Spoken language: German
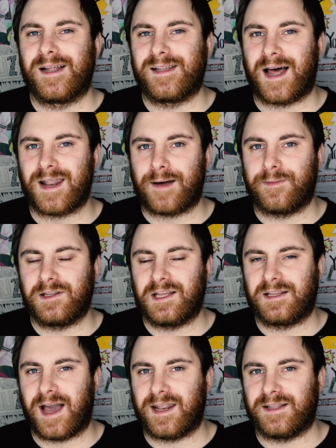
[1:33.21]
dann
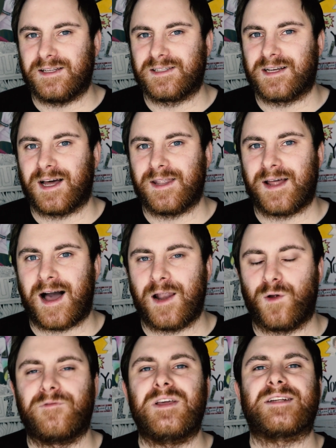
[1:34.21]
abonniert gerne diesen
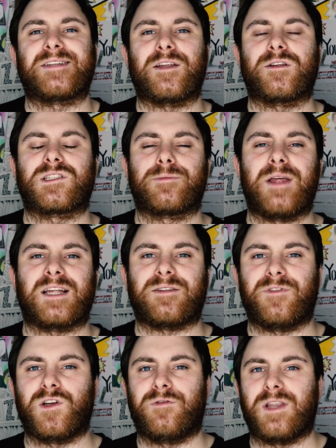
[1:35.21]
Kanal und wir sehen uns im
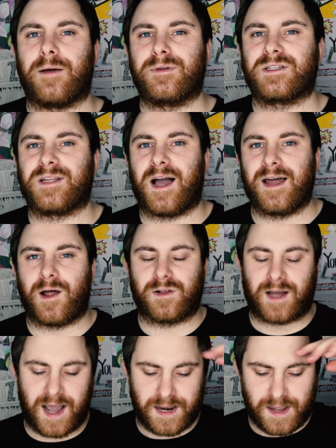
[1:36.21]
nächsten Video wieder. Bis dahin
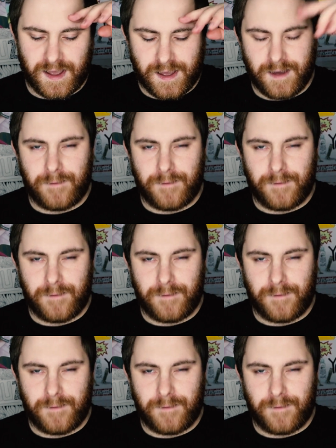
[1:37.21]
haut rein.